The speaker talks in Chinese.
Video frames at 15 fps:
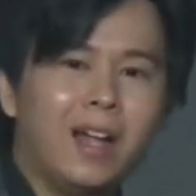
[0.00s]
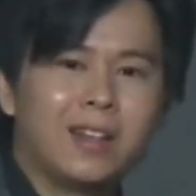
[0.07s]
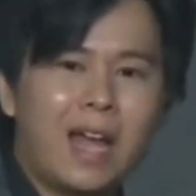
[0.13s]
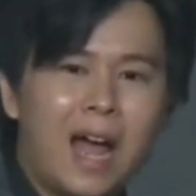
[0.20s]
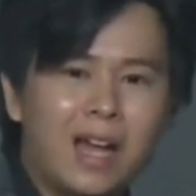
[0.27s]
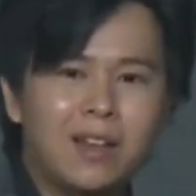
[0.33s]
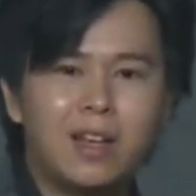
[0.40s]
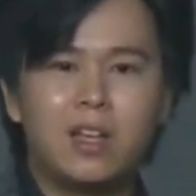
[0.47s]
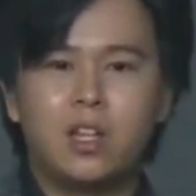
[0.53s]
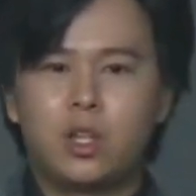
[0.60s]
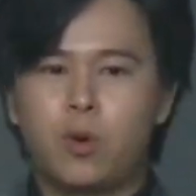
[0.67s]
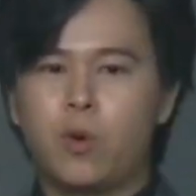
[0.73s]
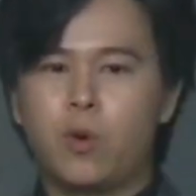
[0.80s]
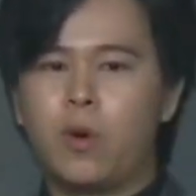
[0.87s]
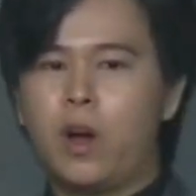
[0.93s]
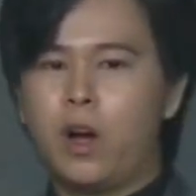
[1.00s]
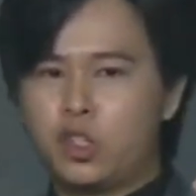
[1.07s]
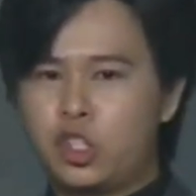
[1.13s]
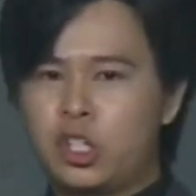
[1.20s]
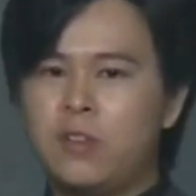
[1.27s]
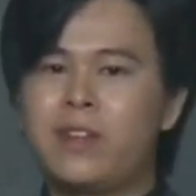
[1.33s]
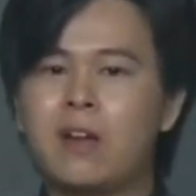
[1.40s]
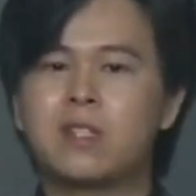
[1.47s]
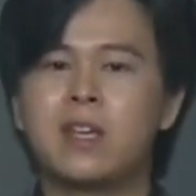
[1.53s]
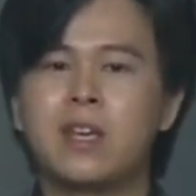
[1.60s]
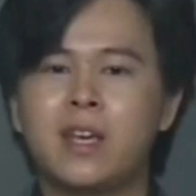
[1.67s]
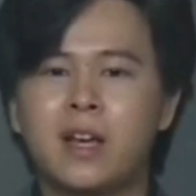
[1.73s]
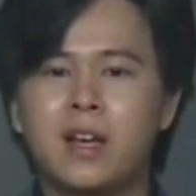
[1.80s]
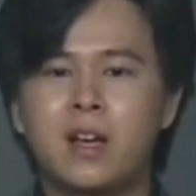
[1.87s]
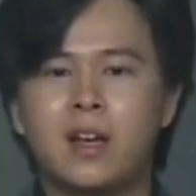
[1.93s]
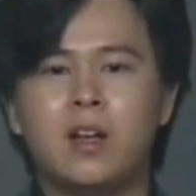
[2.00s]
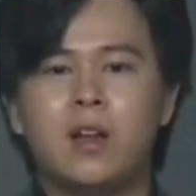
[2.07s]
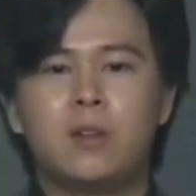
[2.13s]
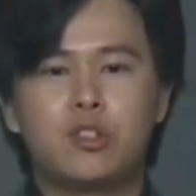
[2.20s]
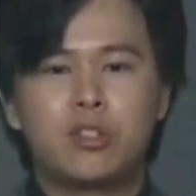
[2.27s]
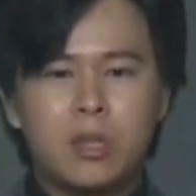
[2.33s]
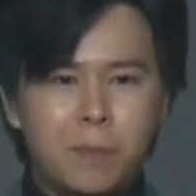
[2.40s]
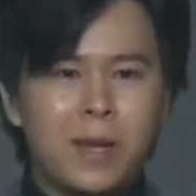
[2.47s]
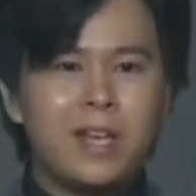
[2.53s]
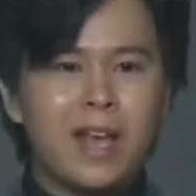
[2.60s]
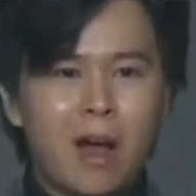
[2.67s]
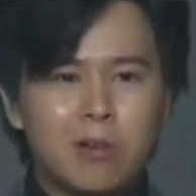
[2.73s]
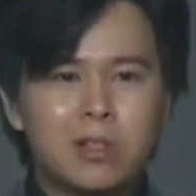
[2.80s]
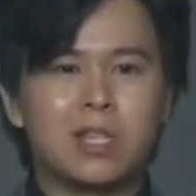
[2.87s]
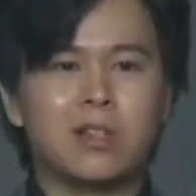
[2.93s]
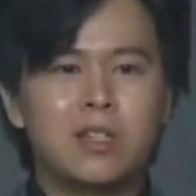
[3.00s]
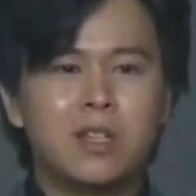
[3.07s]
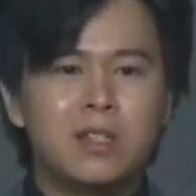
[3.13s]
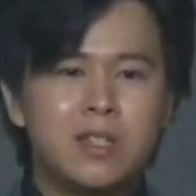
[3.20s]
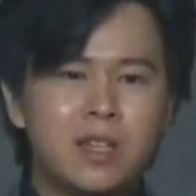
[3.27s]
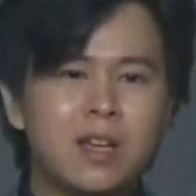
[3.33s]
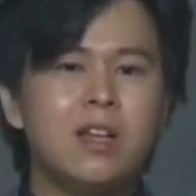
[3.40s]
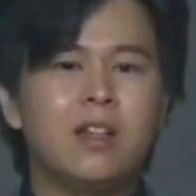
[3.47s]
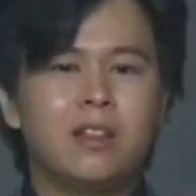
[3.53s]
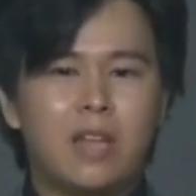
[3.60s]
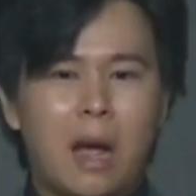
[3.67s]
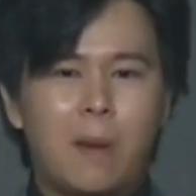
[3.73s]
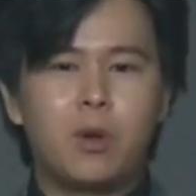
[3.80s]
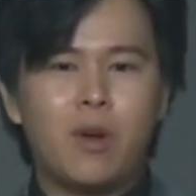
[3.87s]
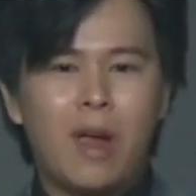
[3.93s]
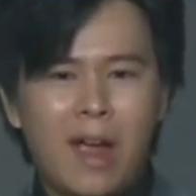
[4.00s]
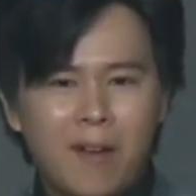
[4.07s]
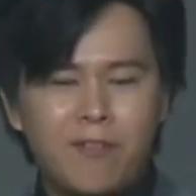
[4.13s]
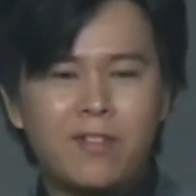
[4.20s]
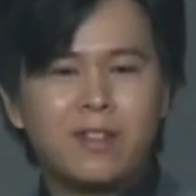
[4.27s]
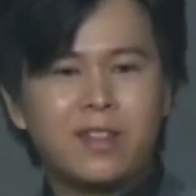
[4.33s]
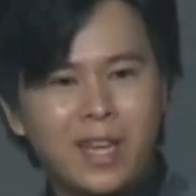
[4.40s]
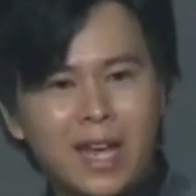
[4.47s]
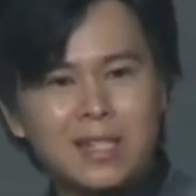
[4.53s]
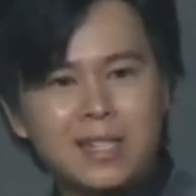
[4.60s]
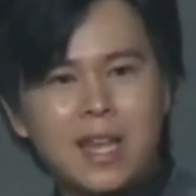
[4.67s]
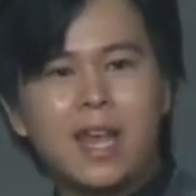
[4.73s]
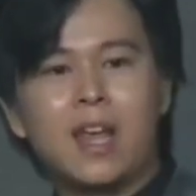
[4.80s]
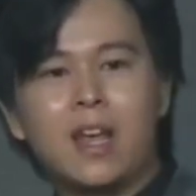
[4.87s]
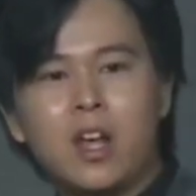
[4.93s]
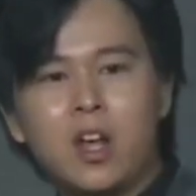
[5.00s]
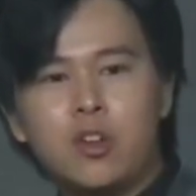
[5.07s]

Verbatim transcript: 他呢有 achieve 到这一个，就是被邀请进这个 WFDSA，